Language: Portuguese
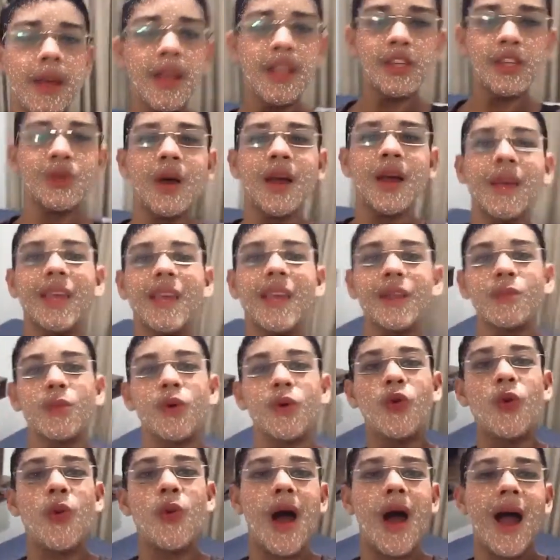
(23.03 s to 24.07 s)
Estou aqui no
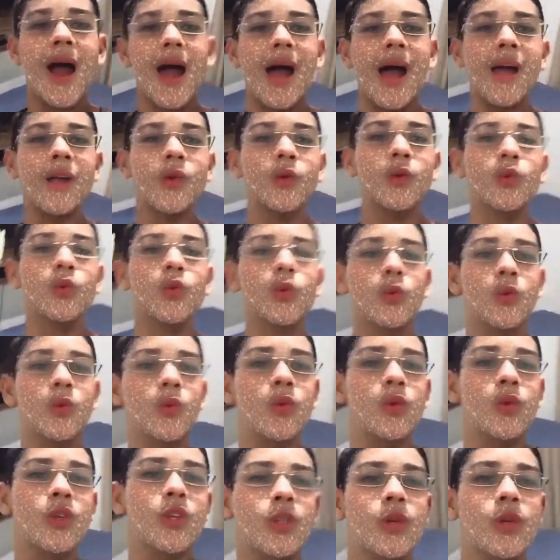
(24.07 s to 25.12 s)
meu quarto do
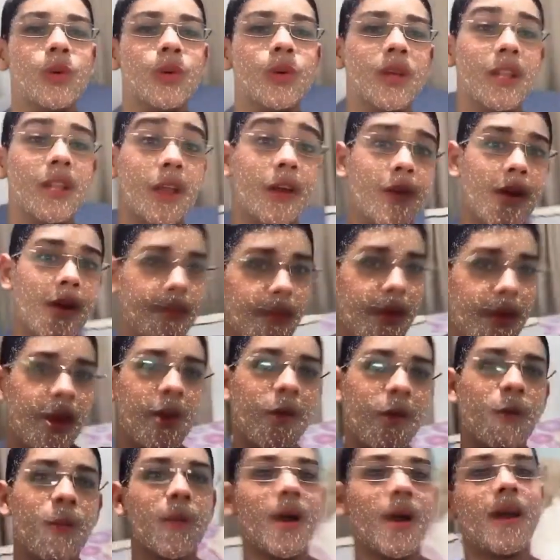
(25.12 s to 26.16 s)
luxo, que não é
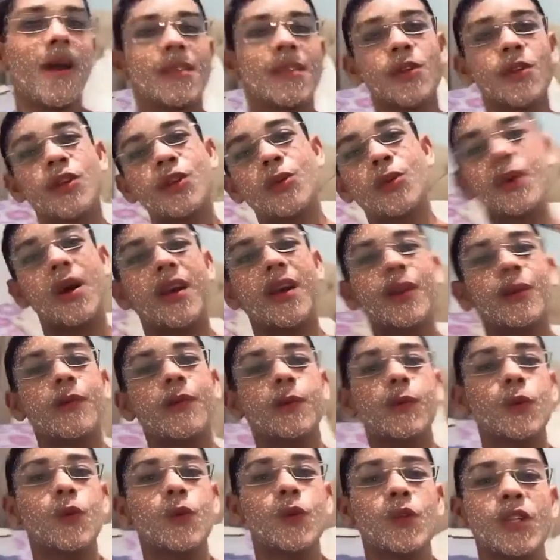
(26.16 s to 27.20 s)
meu, mas estou aqui
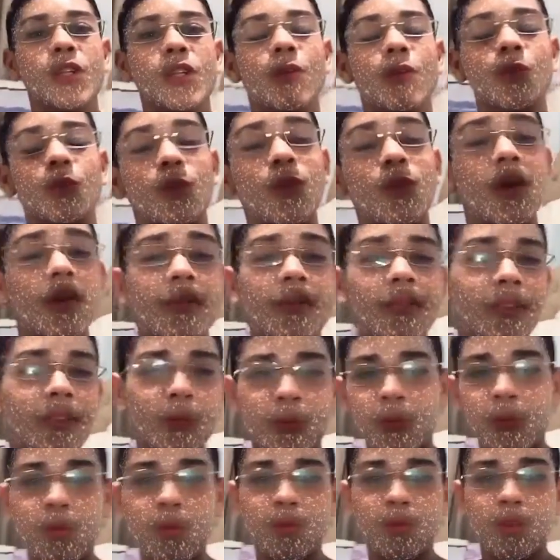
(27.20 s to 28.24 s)
no luxo. Nunca vi
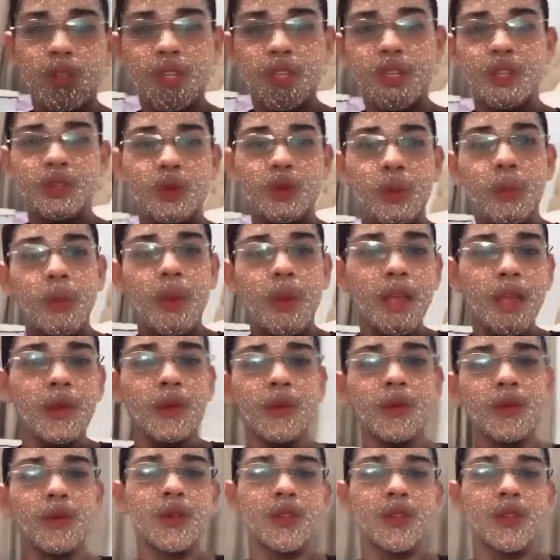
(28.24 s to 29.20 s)
num luxo, estou bem em um